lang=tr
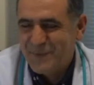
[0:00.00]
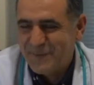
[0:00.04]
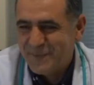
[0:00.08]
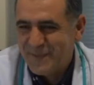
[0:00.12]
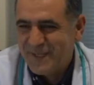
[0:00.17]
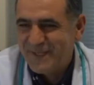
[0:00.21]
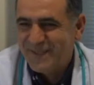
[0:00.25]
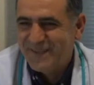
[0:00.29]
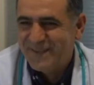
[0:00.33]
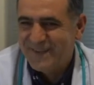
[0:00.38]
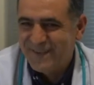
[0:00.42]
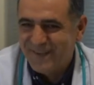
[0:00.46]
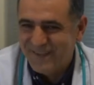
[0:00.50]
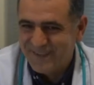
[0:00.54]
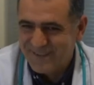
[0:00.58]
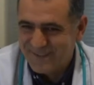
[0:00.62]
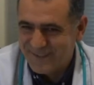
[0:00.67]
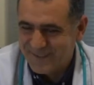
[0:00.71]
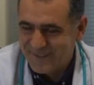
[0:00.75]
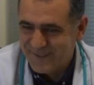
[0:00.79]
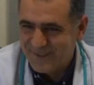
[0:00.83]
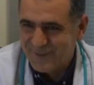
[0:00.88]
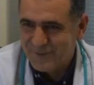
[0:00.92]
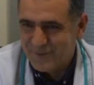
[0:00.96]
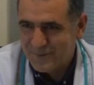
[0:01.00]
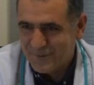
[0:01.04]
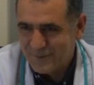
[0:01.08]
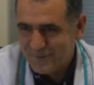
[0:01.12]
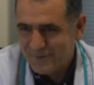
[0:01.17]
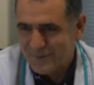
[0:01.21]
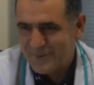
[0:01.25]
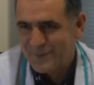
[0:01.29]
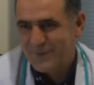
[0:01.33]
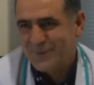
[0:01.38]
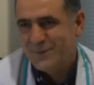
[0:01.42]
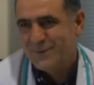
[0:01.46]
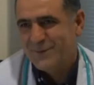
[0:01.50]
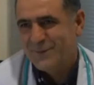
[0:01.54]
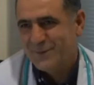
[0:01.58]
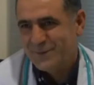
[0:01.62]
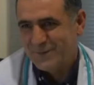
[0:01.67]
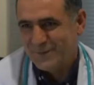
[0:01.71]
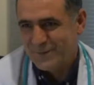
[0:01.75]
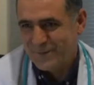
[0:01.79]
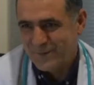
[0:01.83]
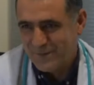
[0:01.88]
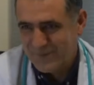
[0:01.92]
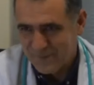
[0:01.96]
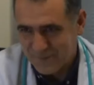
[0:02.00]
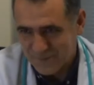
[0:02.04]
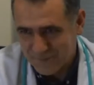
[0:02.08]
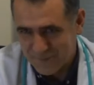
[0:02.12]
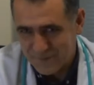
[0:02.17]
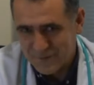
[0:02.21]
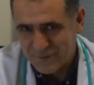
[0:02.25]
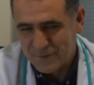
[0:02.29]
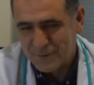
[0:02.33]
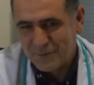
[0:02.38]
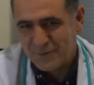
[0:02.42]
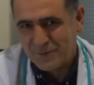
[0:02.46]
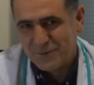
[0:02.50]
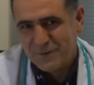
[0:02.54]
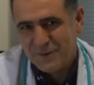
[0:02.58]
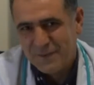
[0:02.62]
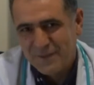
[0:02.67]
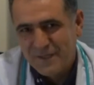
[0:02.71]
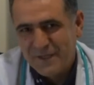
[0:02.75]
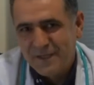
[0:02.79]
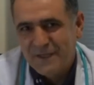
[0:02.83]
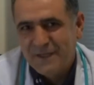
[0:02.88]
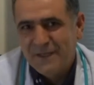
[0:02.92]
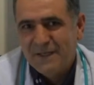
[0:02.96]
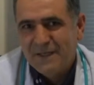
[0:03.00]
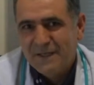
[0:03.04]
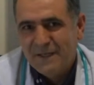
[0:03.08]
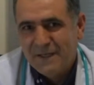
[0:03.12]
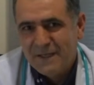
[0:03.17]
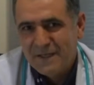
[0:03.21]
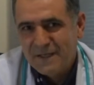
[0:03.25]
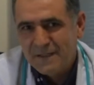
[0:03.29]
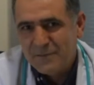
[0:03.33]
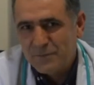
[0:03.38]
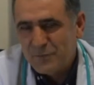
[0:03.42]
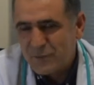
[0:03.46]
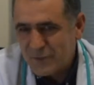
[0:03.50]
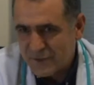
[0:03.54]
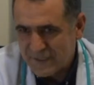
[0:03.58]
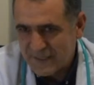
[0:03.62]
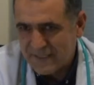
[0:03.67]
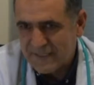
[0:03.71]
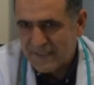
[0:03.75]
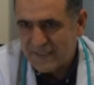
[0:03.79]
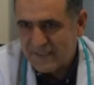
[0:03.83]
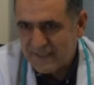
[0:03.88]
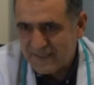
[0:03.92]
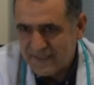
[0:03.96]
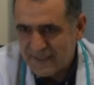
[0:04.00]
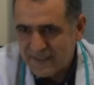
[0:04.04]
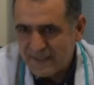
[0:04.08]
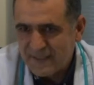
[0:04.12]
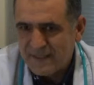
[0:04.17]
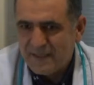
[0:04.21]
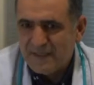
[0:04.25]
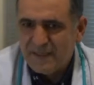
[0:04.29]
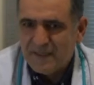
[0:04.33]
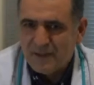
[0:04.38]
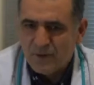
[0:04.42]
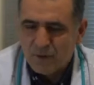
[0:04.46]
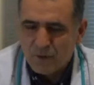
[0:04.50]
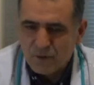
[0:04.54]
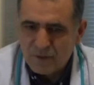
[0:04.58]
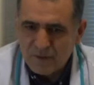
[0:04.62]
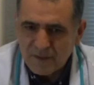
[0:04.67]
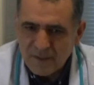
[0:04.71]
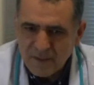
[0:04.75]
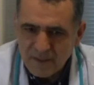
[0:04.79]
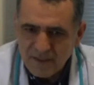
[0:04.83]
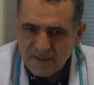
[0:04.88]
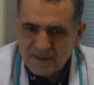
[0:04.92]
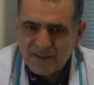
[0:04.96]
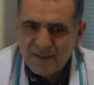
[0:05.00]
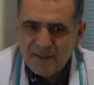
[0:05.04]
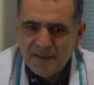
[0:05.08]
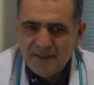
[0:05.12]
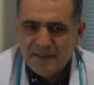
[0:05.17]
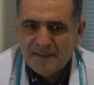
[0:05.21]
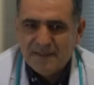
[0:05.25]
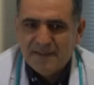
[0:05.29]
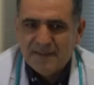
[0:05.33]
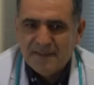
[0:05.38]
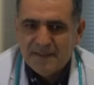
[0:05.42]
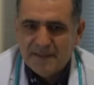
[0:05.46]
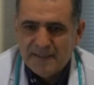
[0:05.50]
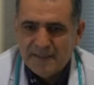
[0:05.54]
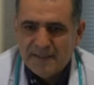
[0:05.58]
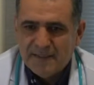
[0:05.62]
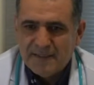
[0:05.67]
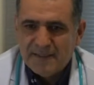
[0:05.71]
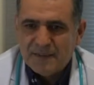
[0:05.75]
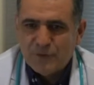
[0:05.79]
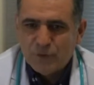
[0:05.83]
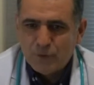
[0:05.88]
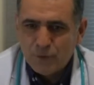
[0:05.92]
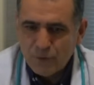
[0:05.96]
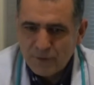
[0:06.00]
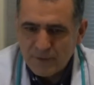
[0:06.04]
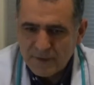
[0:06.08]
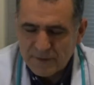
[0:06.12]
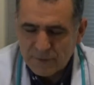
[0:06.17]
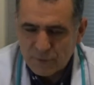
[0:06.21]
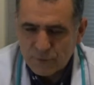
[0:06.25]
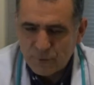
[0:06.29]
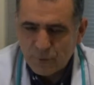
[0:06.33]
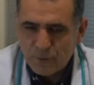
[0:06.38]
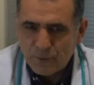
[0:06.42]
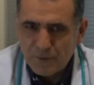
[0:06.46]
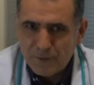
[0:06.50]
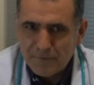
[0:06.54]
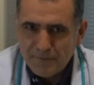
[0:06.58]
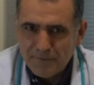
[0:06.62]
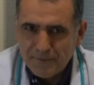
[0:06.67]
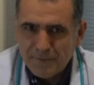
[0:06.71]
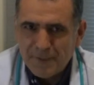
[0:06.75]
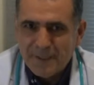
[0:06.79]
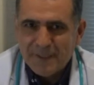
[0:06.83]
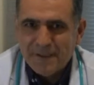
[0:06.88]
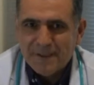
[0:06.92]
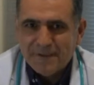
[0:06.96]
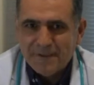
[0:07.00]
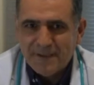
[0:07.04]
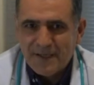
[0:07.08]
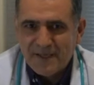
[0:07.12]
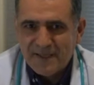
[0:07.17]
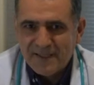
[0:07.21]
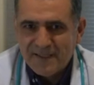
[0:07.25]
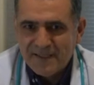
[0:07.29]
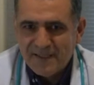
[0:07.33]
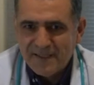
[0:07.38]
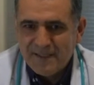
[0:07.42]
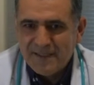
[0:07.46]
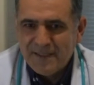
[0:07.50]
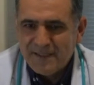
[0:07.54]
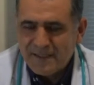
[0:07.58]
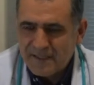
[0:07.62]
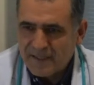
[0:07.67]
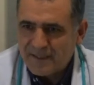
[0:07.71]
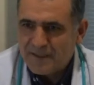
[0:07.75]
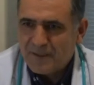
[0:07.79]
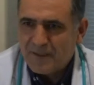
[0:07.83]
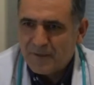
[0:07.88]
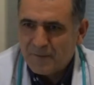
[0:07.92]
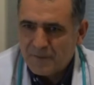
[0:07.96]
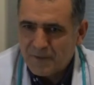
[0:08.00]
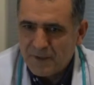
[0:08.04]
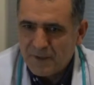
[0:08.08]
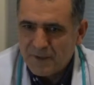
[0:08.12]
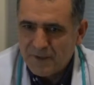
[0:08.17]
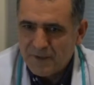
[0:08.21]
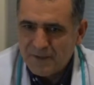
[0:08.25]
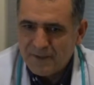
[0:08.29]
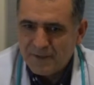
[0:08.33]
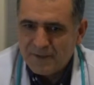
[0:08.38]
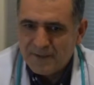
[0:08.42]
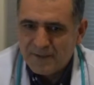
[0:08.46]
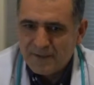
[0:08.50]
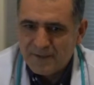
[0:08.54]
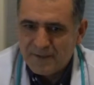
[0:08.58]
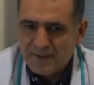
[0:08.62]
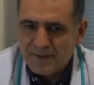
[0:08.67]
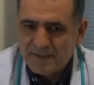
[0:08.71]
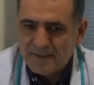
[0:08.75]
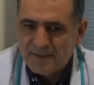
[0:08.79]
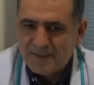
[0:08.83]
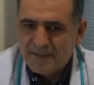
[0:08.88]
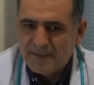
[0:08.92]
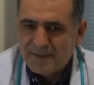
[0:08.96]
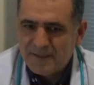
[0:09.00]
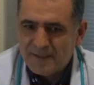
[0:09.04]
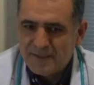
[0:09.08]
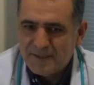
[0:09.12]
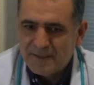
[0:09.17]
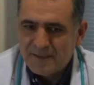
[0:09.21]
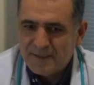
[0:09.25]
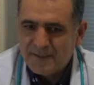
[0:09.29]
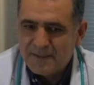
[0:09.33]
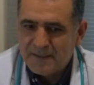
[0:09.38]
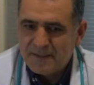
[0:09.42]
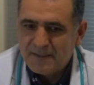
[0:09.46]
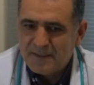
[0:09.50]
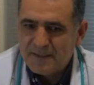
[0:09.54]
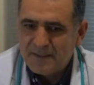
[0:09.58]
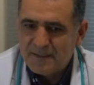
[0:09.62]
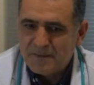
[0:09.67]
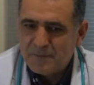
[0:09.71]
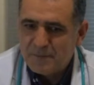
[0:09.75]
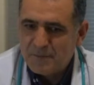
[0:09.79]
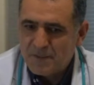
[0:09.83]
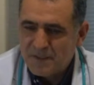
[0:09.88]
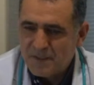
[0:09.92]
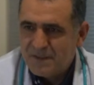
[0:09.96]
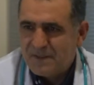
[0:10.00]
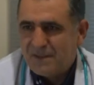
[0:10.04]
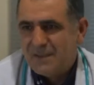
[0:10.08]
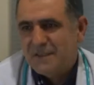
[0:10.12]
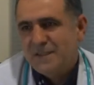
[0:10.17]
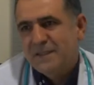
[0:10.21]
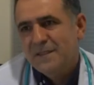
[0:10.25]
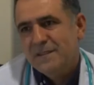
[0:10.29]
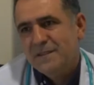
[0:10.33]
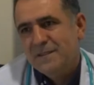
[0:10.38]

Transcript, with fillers: bebeğin kaldığı yere uğrayıp sonra doktora uğruyor. Çünkü e, bu şekilde onlar da e, şöyle söyleyeyim yani ilk etapta e, bir